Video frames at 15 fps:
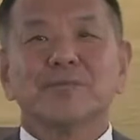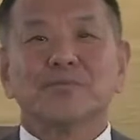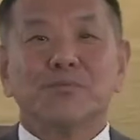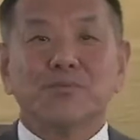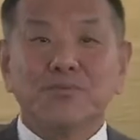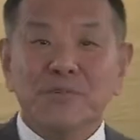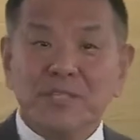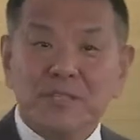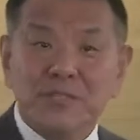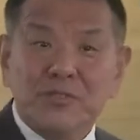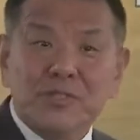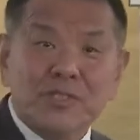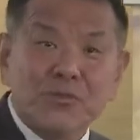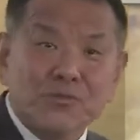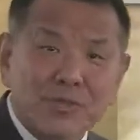不是去
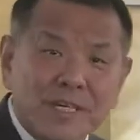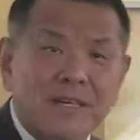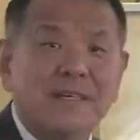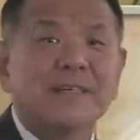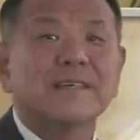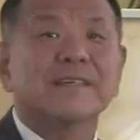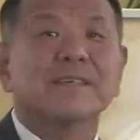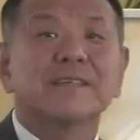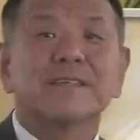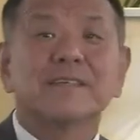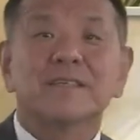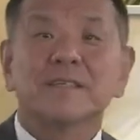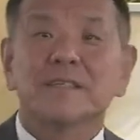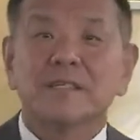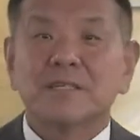修城，
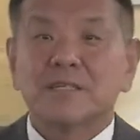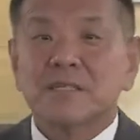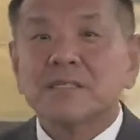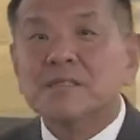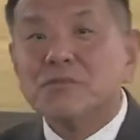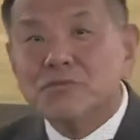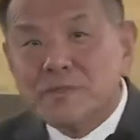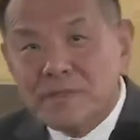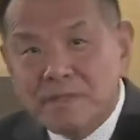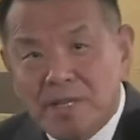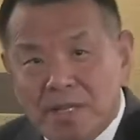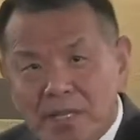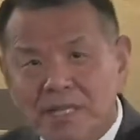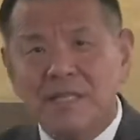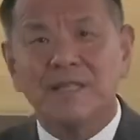是修
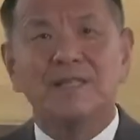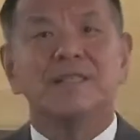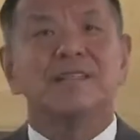殿。